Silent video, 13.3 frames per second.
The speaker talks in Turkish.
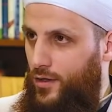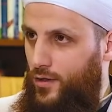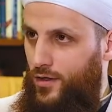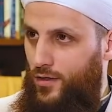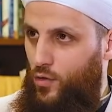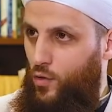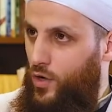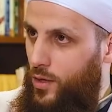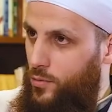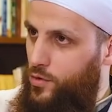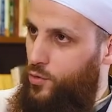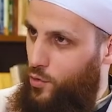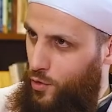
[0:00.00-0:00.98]
e, öyle
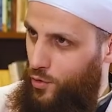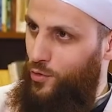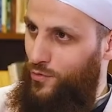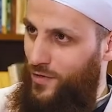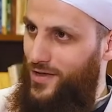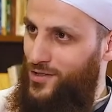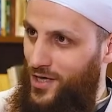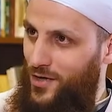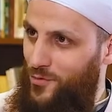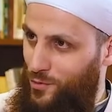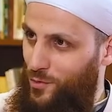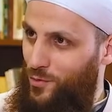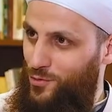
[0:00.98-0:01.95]
bir korku ve şey
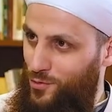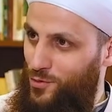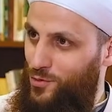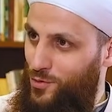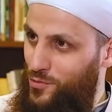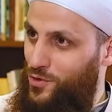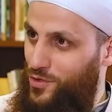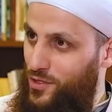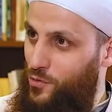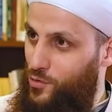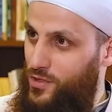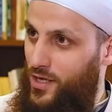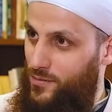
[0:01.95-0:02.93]
oluşturmuştu
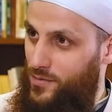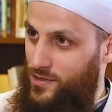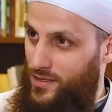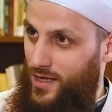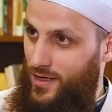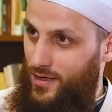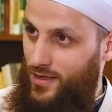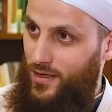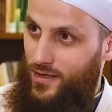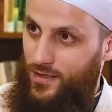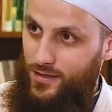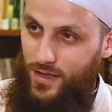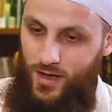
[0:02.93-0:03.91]
ki üzerimizde.
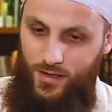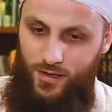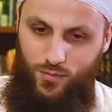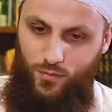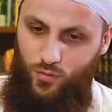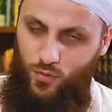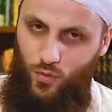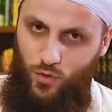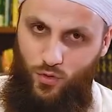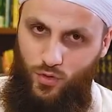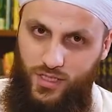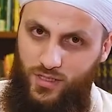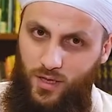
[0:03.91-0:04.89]
Yani
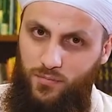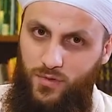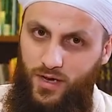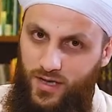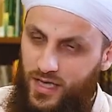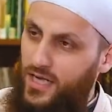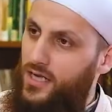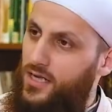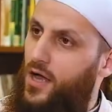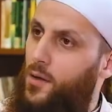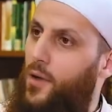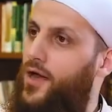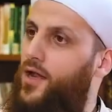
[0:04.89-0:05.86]
o kitapları
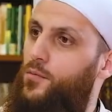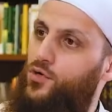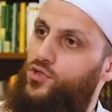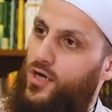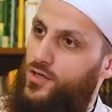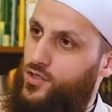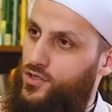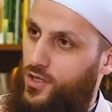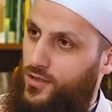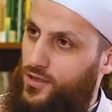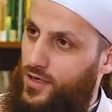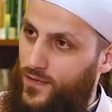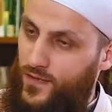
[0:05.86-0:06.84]
illa Bayram Hoca
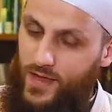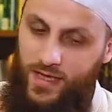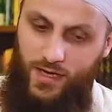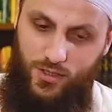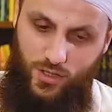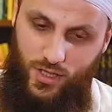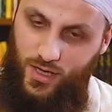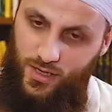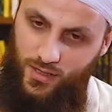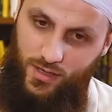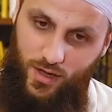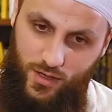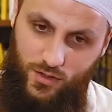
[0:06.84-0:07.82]
açacak. Kendi gelecek,
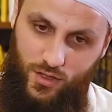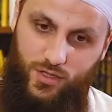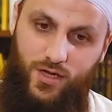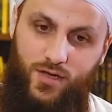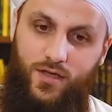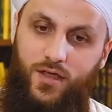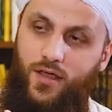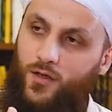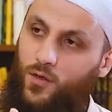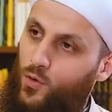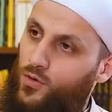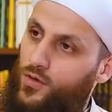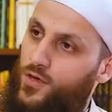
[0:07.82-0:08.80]
eliyle açacak.
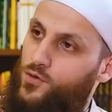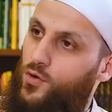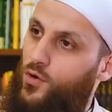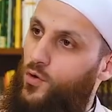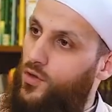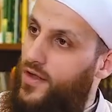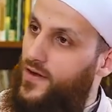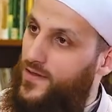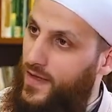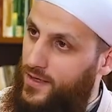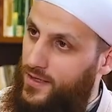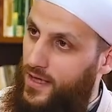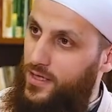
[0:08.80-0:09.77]
Ondan sonra onları
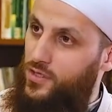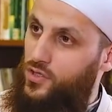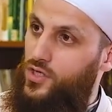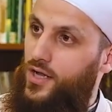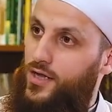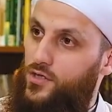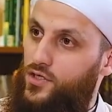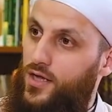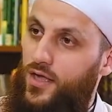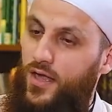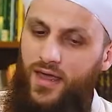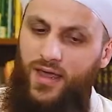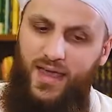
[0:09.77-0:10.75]
tek tek
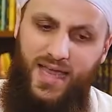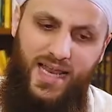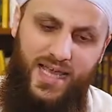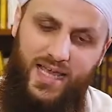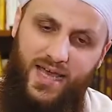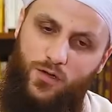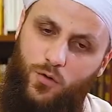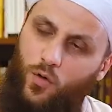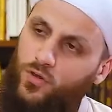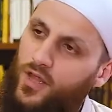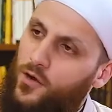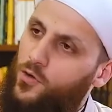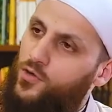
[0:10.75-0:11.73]
inceleyecek. Hele yani
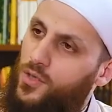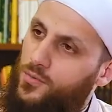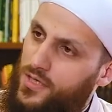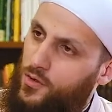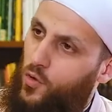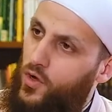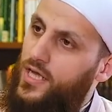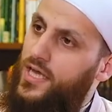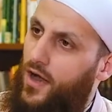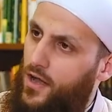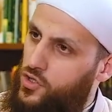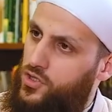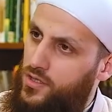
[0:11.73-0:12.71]
ondan önce bir koliyi
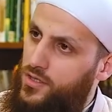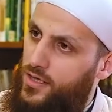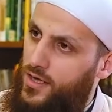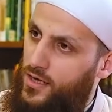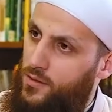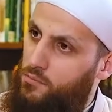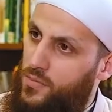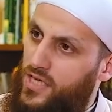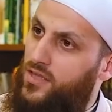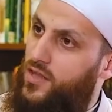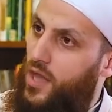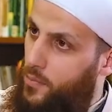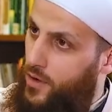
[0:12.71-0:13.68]
açtın diyelim, bir
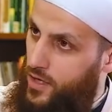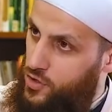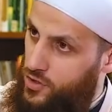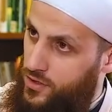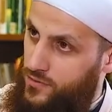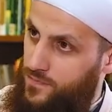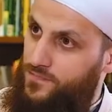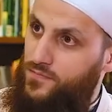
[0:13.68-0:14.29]
kitap kaçtı,